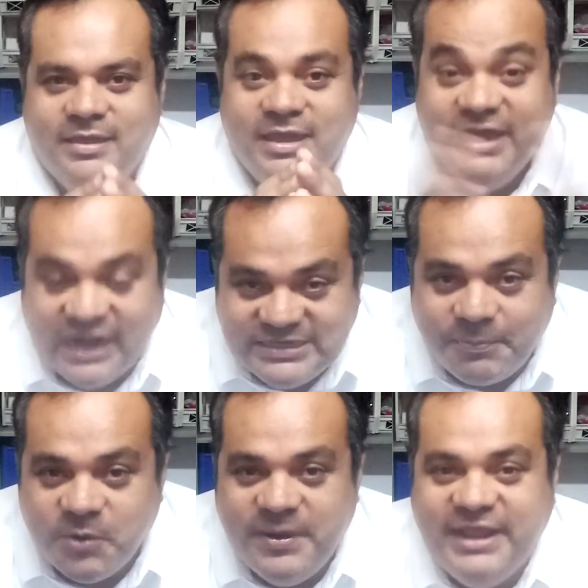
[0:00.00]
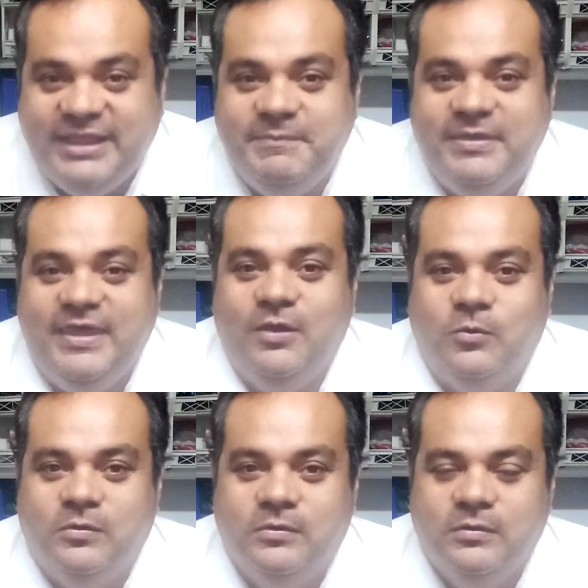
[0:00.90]
Gracias por ver este video.
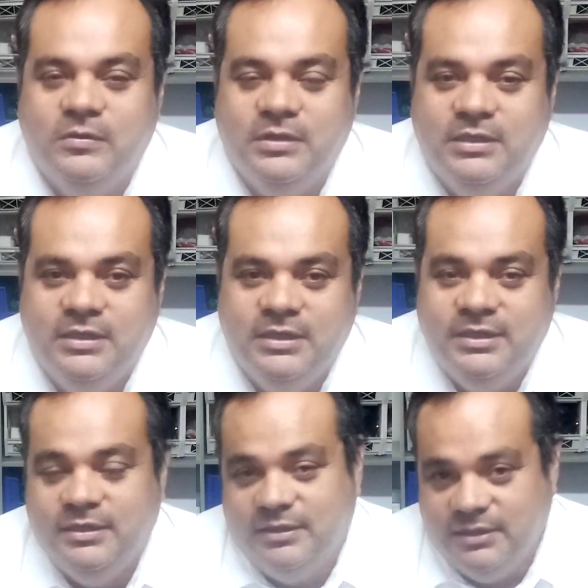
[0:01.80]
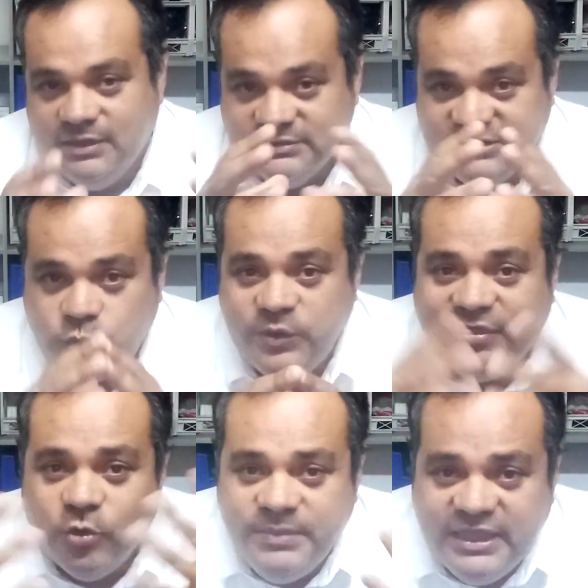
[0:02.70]
Si tú ya
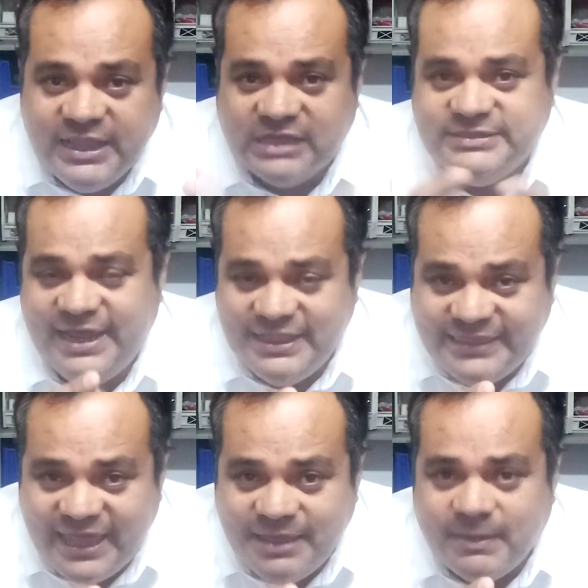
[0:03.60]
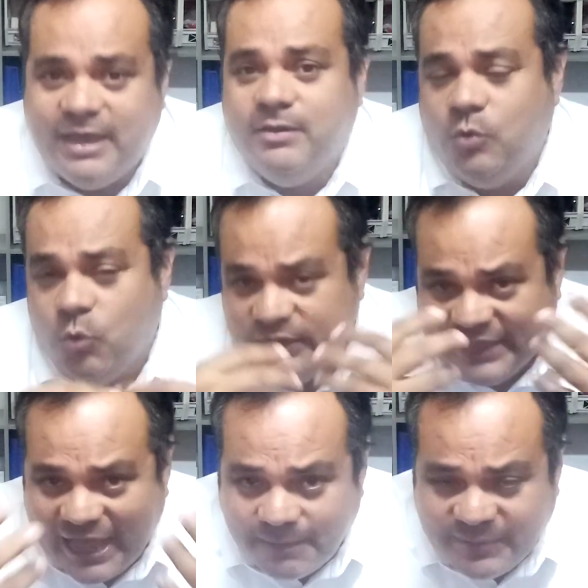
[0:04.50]
dominas el tema o
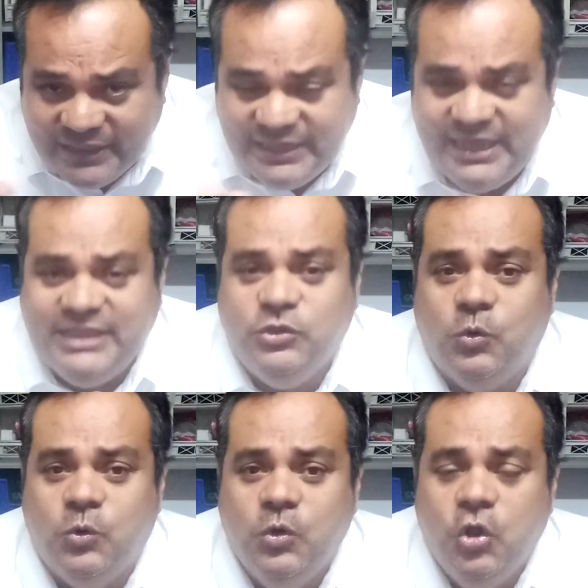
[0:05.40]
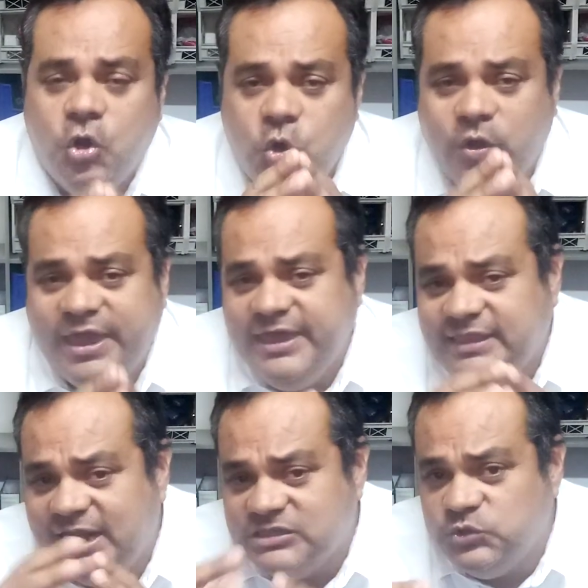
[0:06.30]
estás aprendiendo lo que es
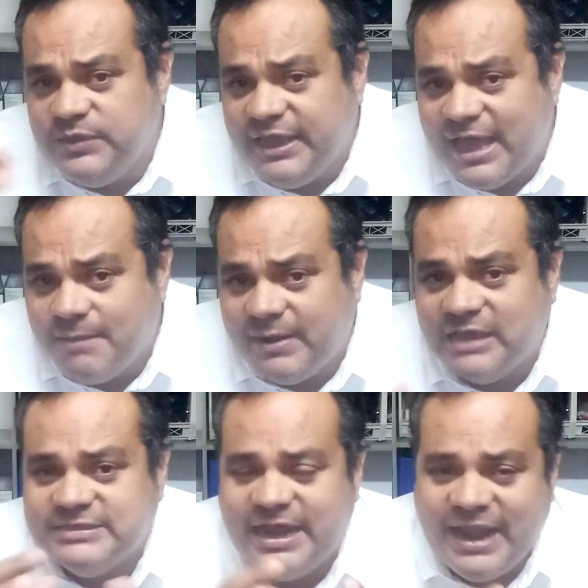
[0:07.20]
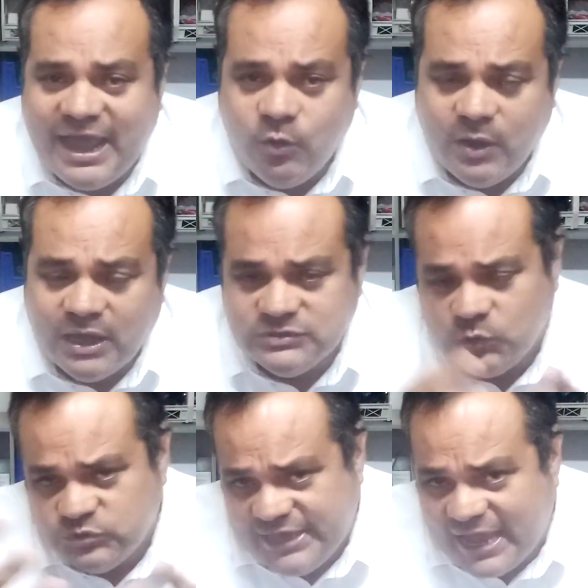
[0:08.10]
instalación de cámaras análogas,
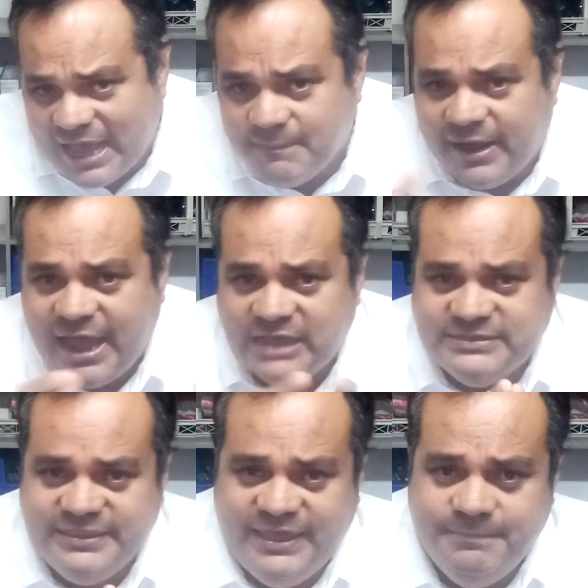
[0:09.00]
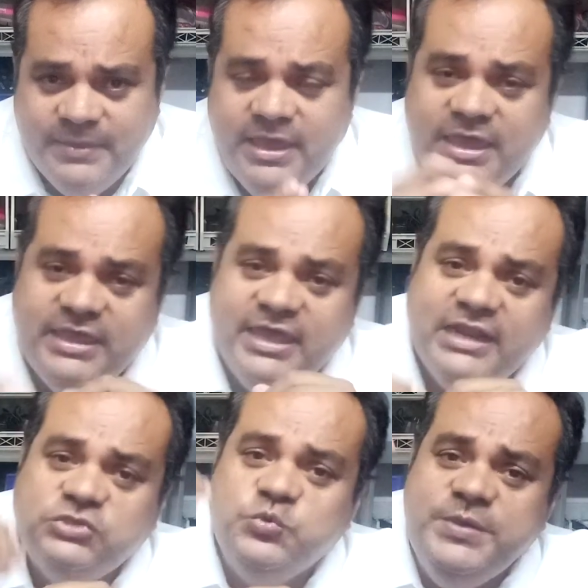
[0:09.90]
o sea, cámaras HD, y
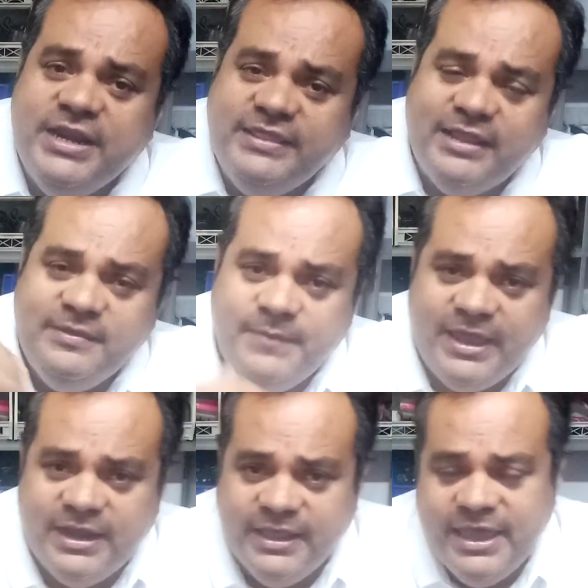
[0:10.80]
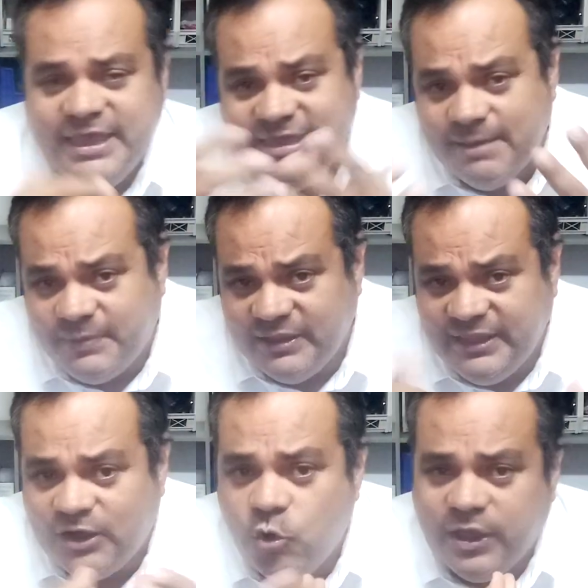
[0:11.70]
quieres subir de nivel y
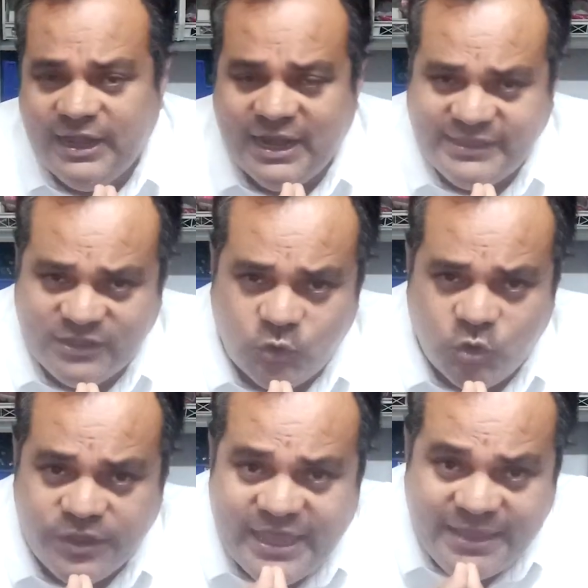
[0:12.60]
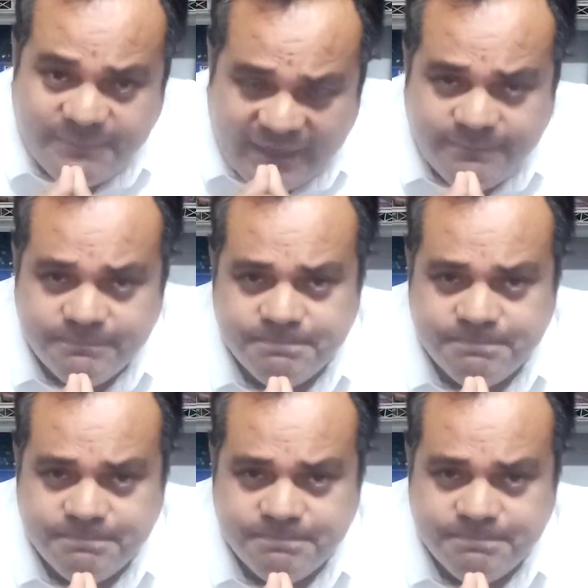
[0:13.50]
aprender lo que es la tecnología IP,